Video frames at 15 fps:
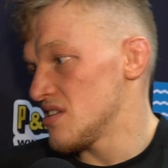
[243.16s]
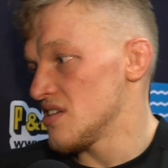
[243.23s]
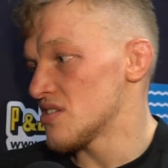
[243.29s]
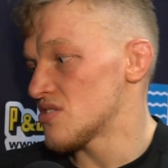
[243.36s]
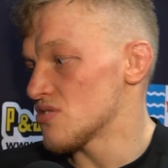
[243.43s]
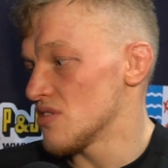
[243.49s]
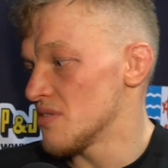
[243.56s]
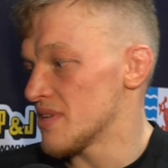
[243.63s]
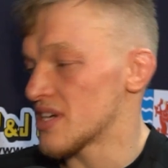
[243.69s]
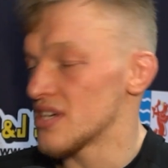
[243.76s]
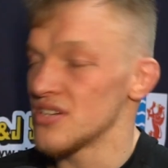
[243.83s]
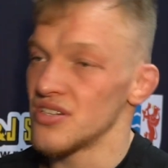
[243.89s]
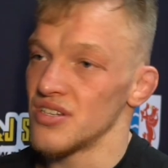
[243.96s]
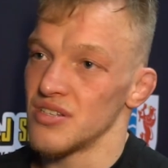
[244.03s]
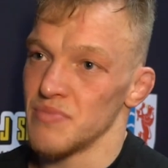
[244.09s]
nie czułem
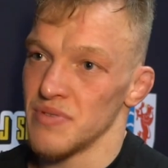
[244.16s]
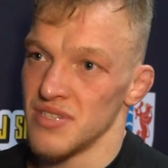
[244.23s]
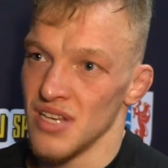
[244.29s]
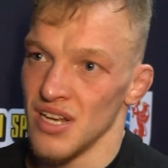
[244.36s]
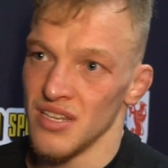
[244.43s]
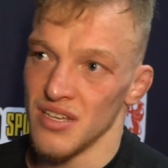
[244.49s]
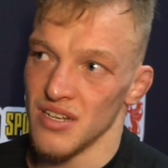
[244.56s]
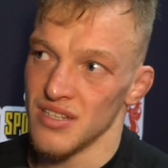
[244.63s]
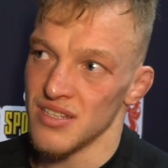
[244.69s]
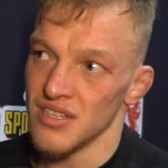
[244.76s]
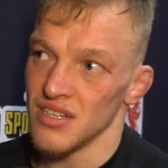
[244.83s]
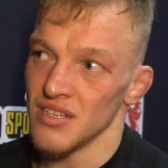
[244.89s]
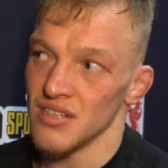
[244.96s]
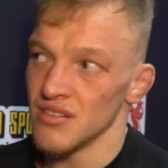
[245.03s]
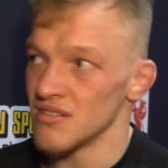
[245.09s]
jakiejś specjalnie
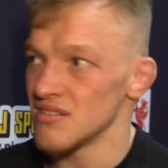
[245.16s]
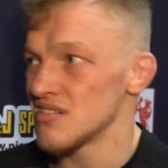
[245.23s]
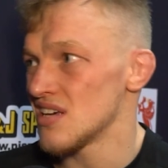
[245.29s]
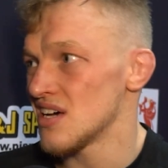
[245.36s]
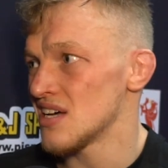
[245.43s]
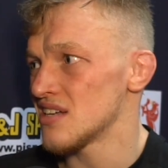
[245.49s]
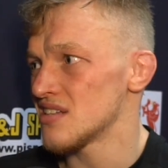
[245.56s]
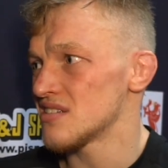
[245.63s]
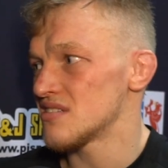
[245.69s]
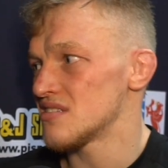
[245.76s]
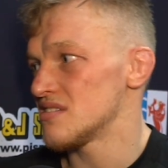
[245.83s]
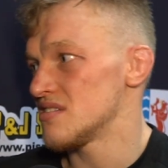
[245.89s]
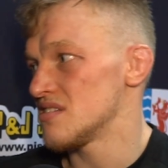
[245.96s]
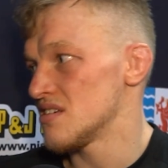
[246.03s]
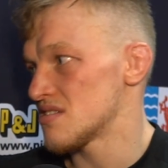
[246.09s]
rdzy, ja
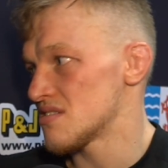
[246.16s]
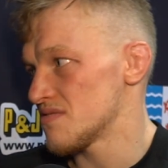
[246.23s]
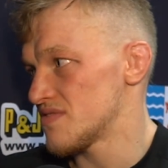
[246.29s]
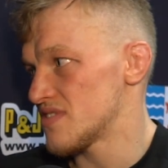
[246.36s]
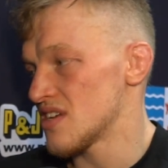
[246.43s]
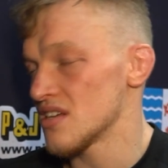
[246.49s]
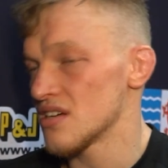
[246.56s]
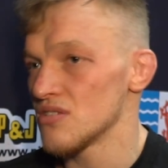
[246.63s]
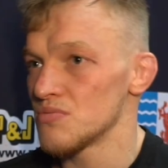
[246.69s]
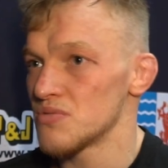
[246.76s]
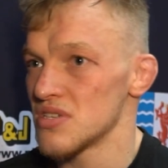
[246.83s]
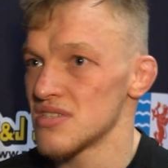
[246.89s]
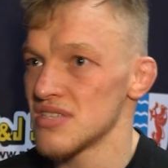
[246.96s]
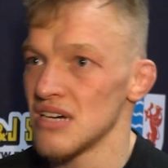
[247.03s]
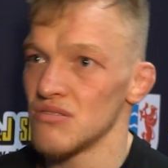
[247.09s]
jestem w treningu
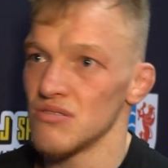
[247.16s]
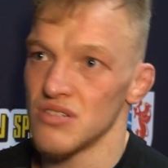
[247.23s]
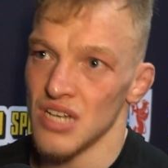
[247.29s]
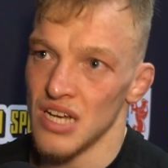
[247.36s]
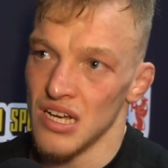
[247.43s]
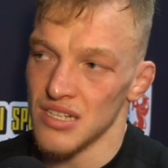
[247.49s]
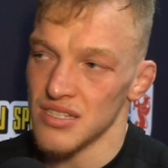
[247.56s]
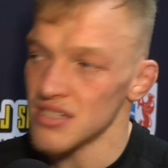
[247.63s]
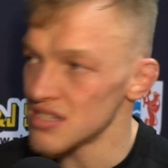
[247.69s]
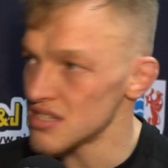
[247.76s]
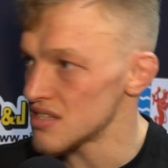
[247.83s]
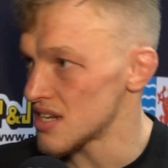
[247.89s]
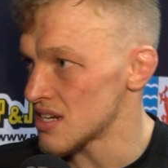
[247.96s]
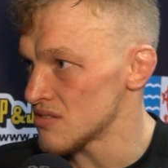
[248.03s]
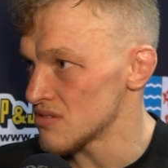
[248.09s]
przez cały
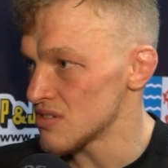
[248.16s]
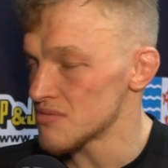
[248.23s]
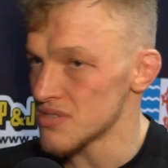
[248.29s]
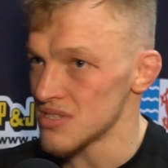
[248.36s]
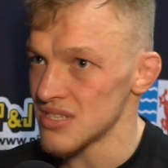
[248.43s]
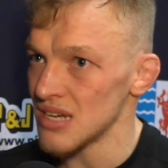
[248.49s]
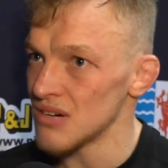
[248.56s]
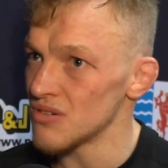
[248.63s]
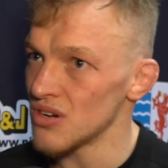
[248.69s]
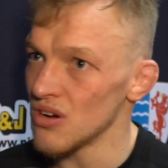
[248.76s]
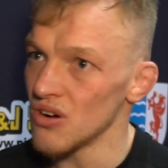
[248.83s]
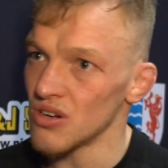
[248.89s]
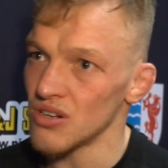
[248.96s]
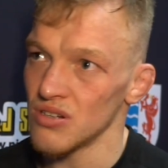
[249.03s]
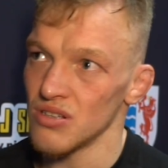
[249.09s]
czas, trenuję przez cały
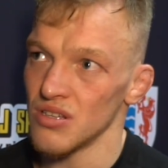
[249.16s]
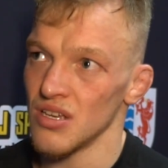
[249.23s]
rok,